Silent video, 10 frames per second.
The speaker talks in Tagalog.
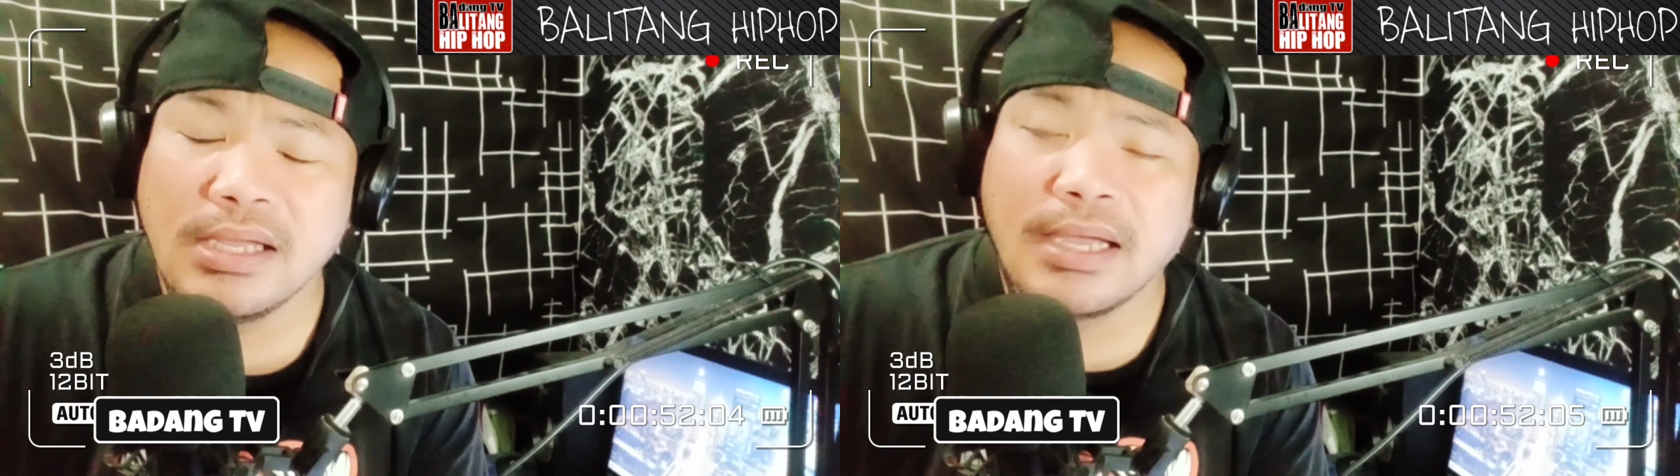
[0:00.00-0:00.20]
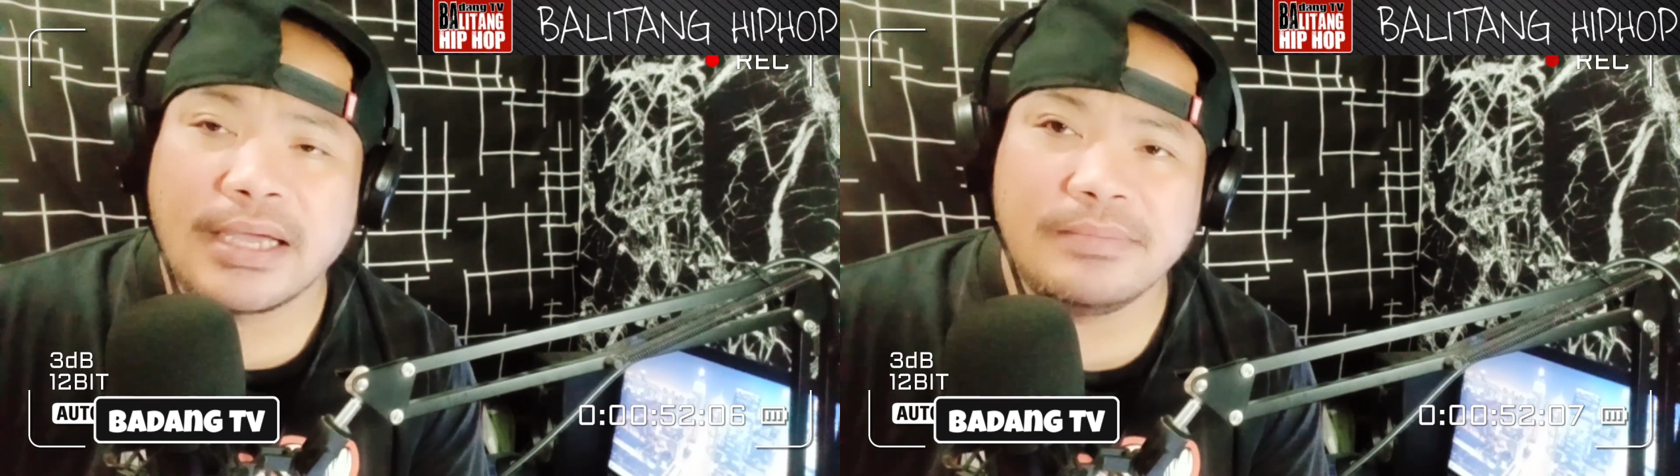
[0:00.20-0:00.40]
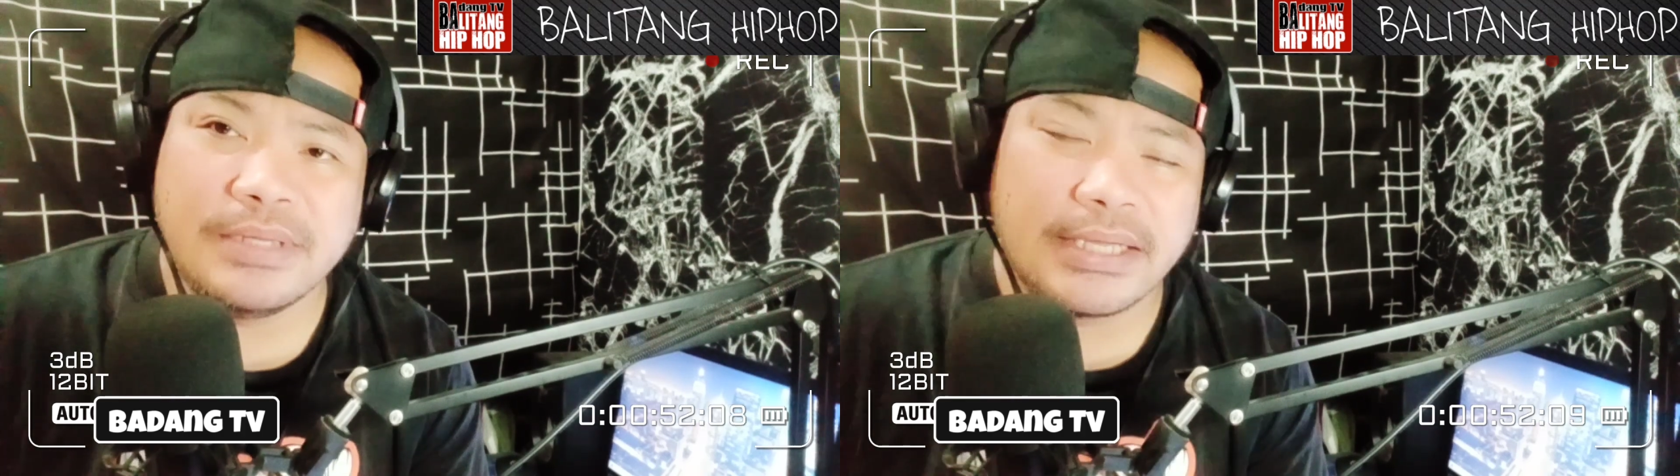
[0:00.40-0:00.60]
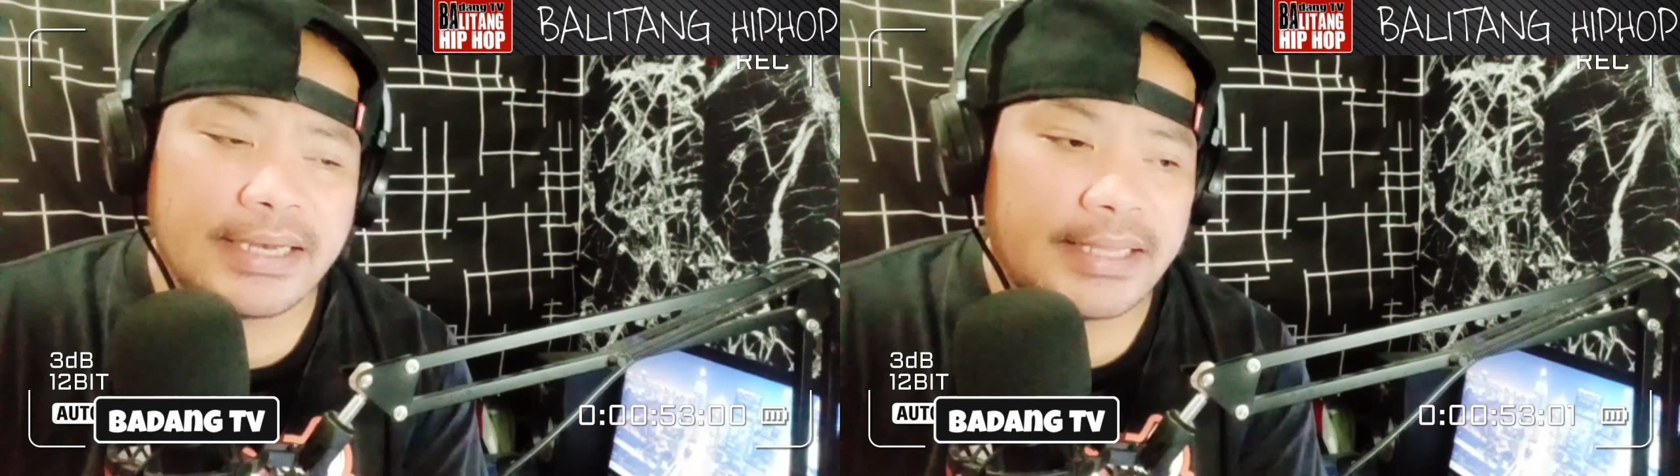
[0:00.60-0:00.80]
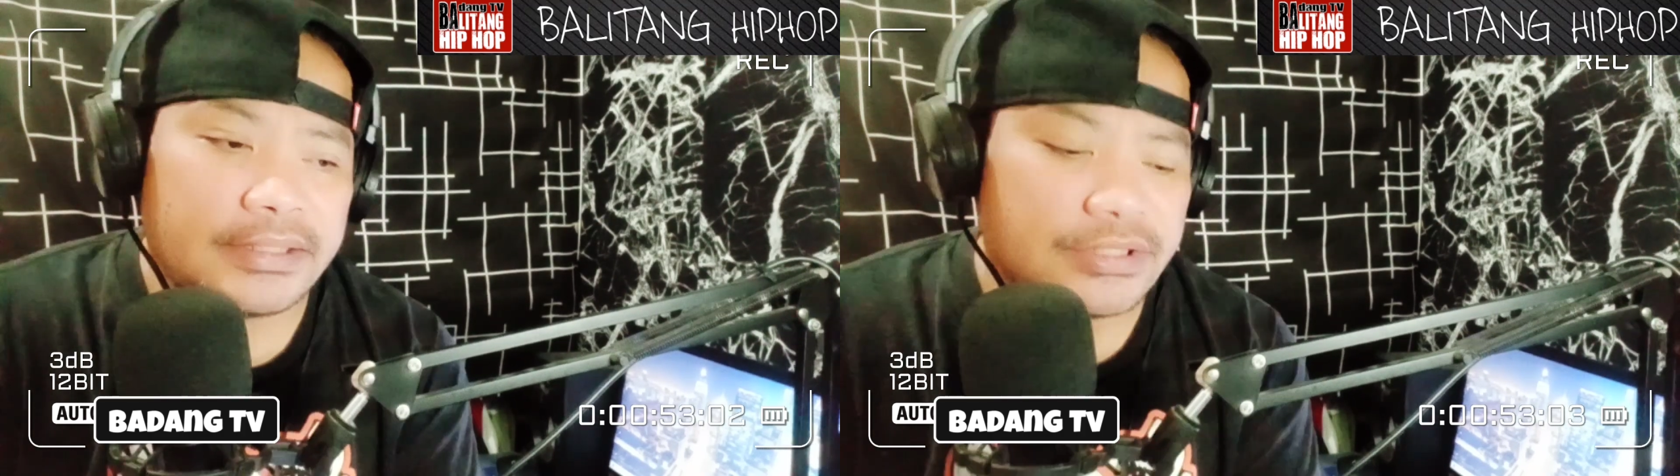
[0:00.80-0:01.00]
kaibigan
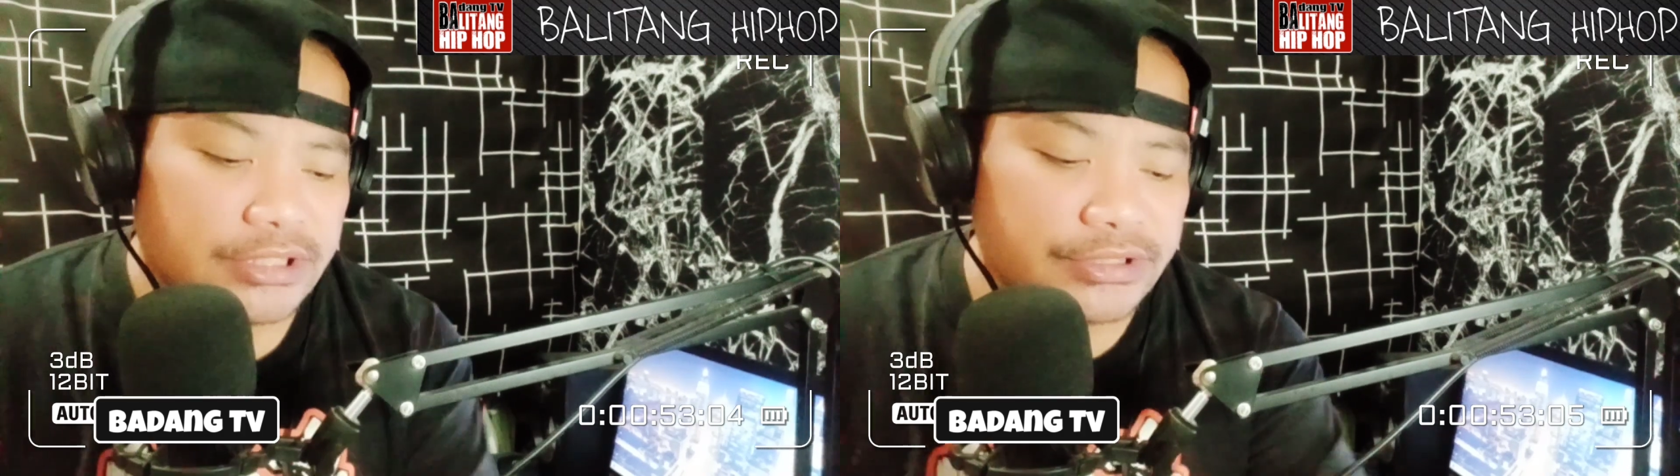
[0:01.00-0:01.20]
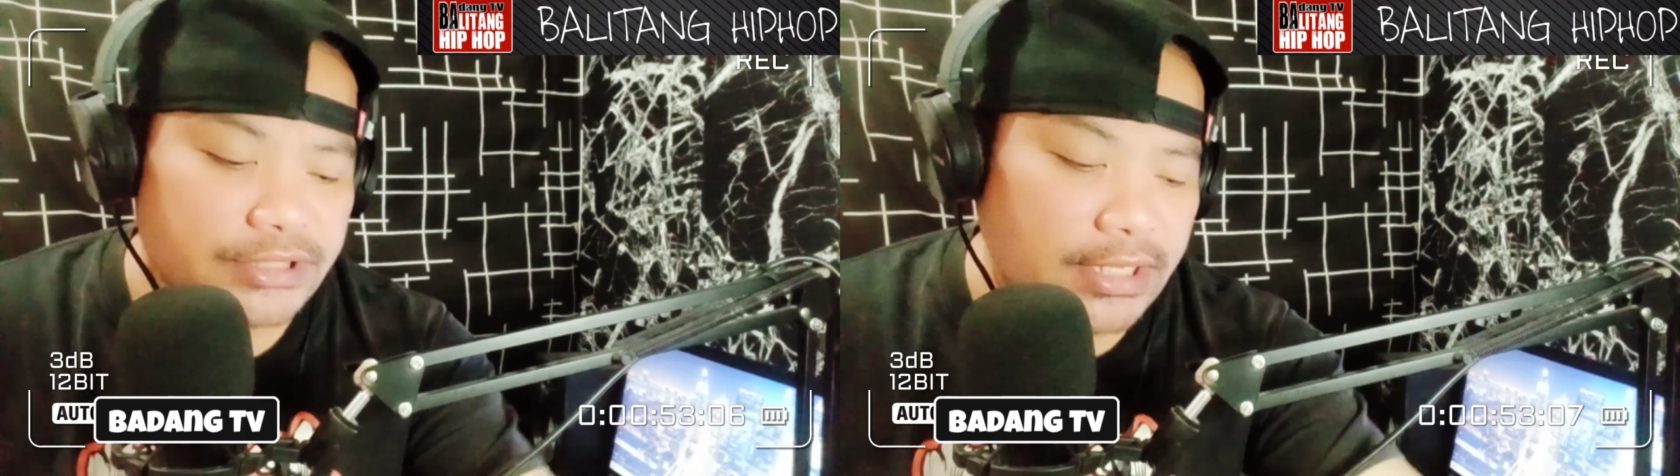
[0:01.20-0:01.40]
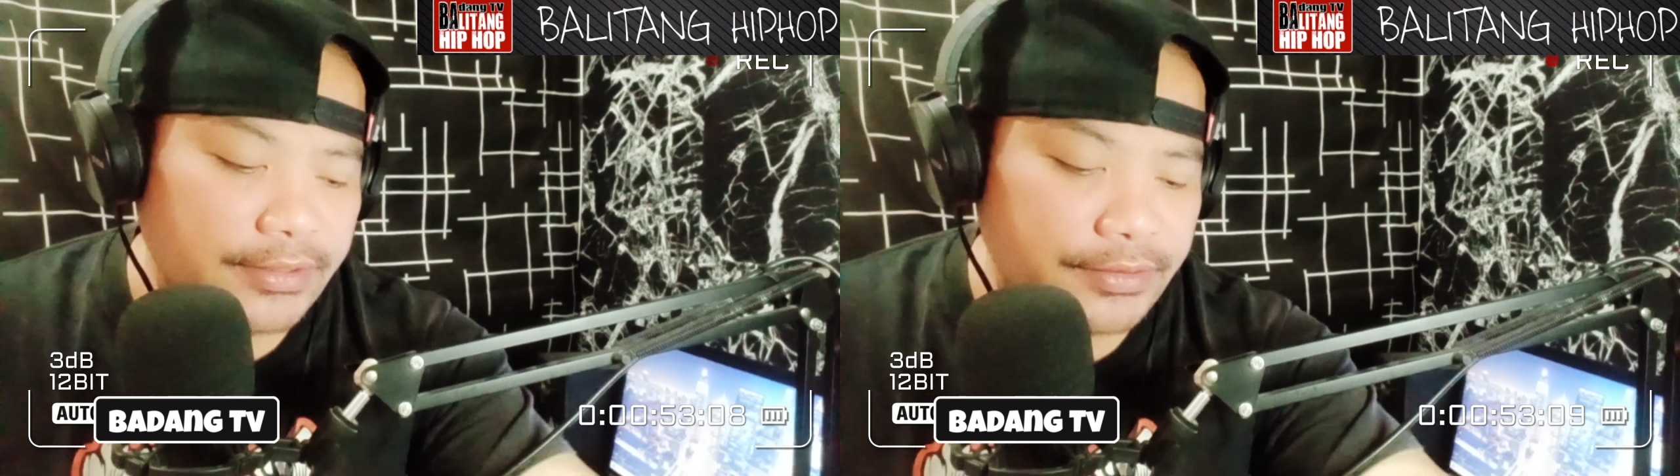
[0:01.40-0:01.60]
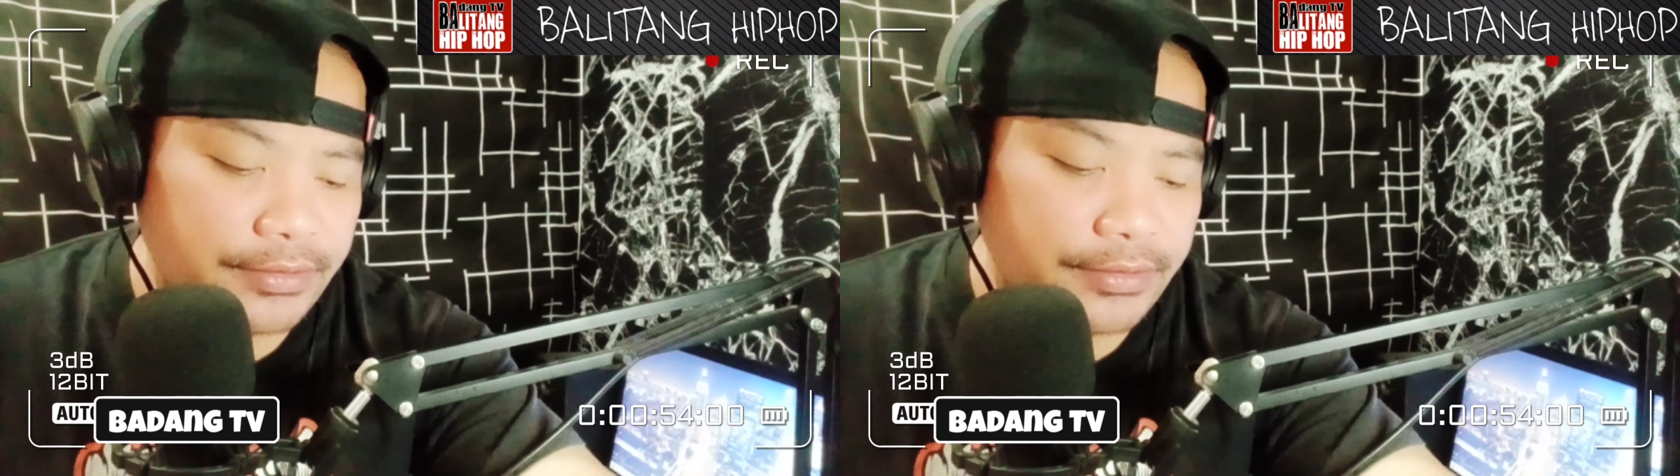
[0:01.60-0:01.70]
natin dyan sa ano,